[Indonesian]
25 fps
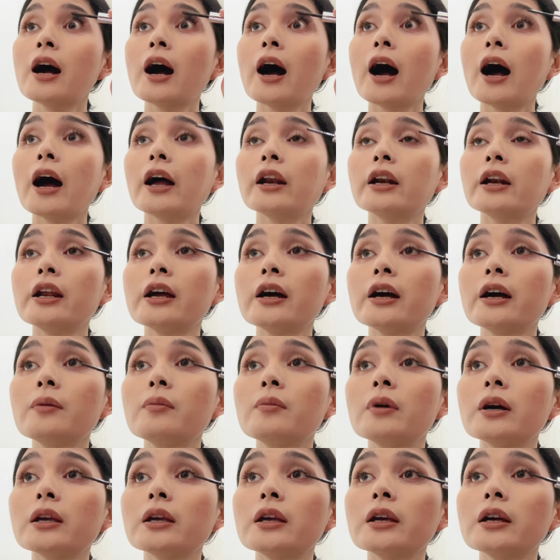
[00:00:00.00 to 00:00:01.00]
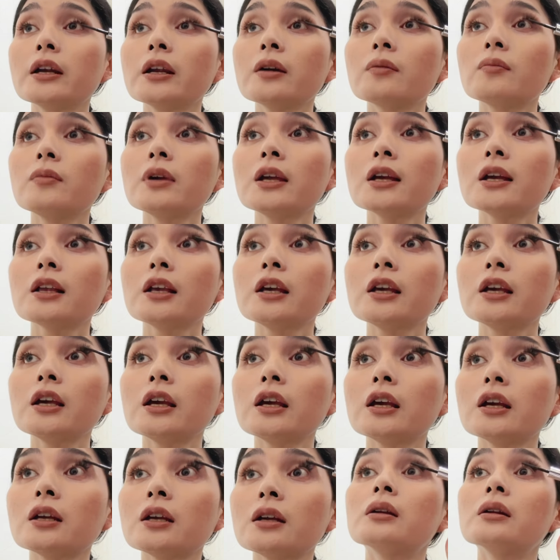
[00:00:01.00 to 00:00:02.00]
ada bagian yang
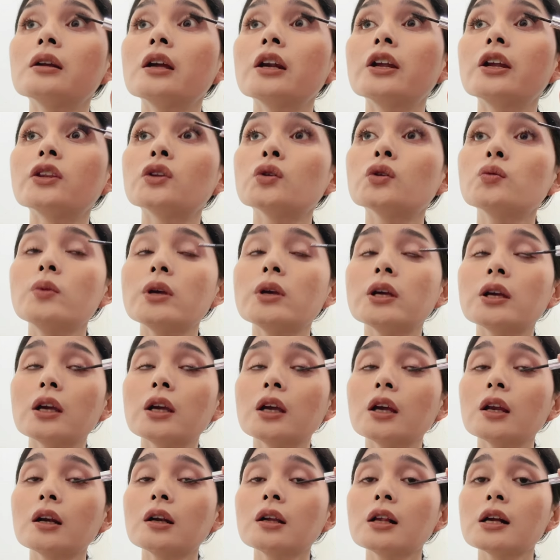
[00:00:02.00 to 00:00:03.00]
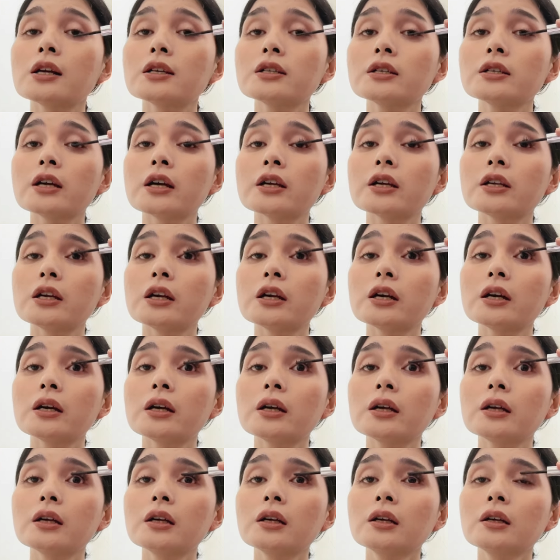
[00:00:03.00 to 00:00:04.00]
miring dan itu bikin
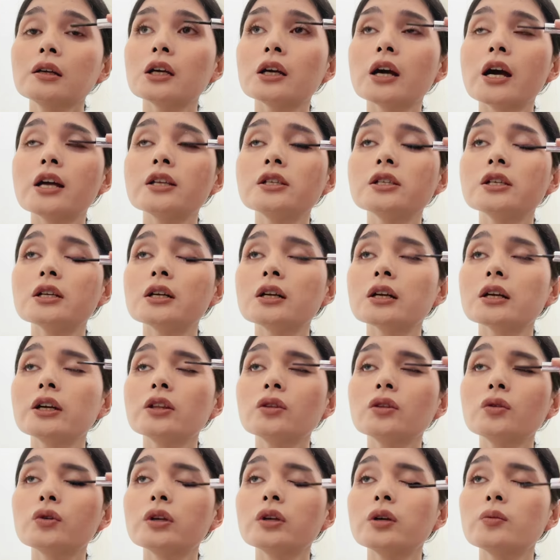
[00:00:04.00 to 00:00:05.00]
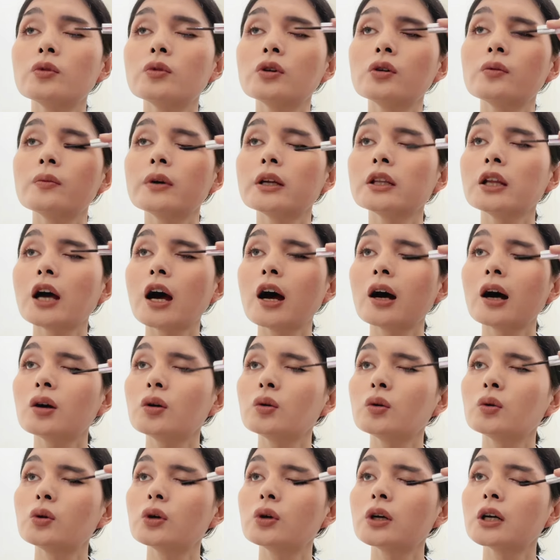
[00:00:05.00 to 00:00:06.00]
rasanya ganjel gitu di bulu mata
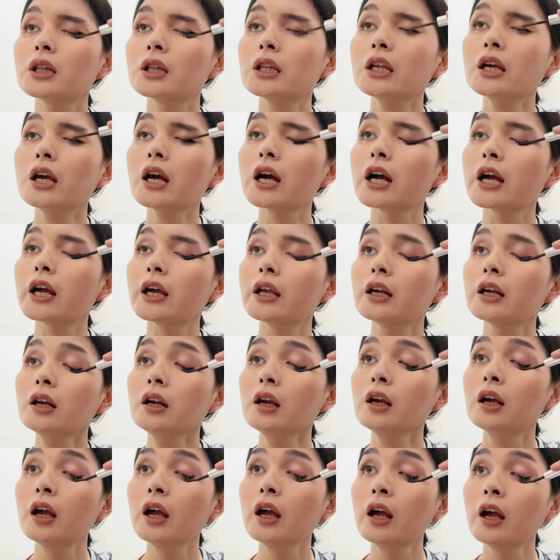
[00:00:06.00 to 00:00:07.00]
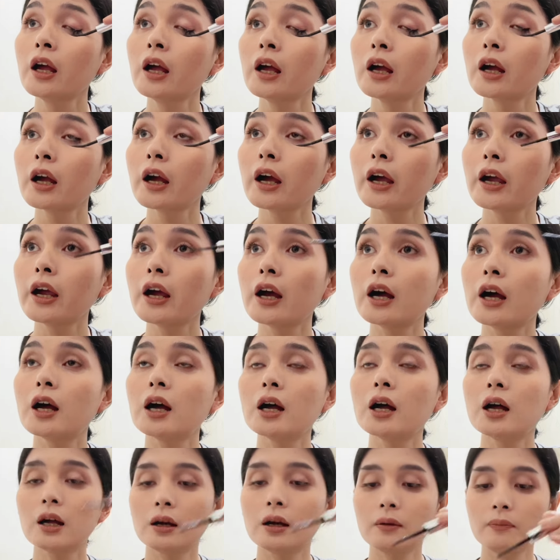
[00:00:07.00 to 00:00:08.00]
aku ngerti kan
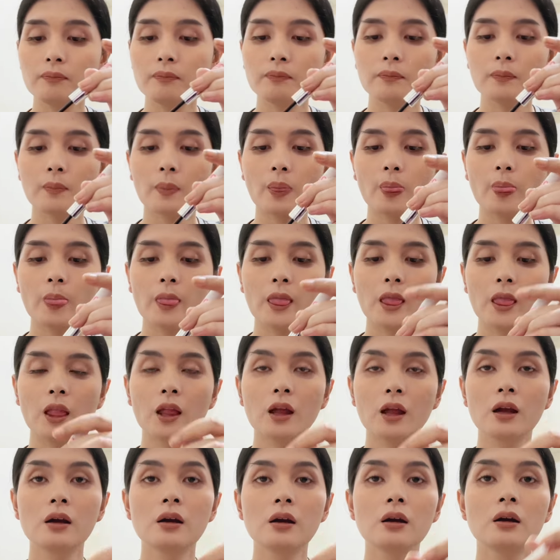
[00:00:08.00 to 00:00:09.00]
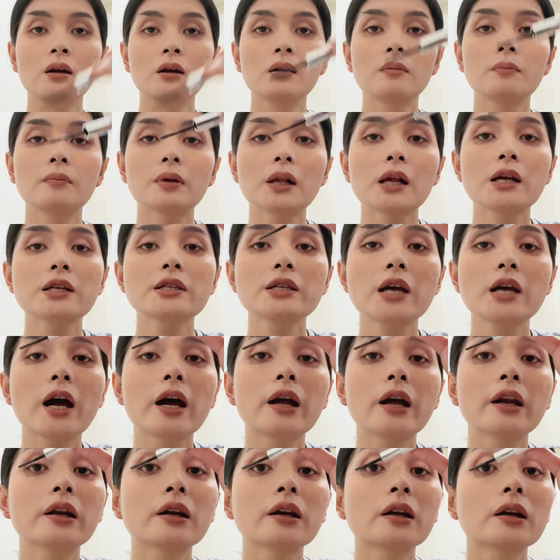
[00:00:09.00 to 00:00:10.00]
kayak
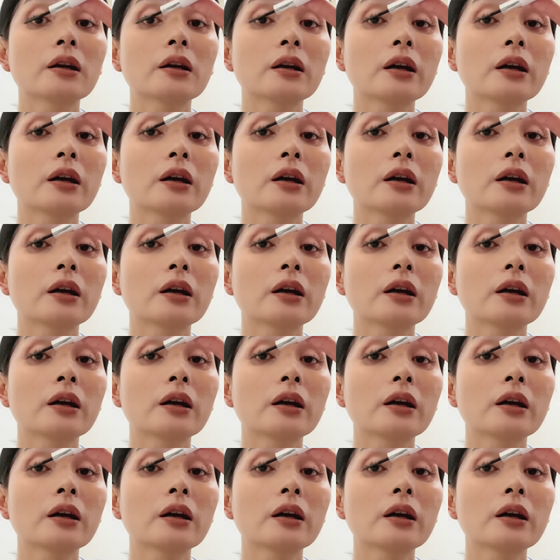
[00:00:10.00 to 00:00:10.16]
perasaan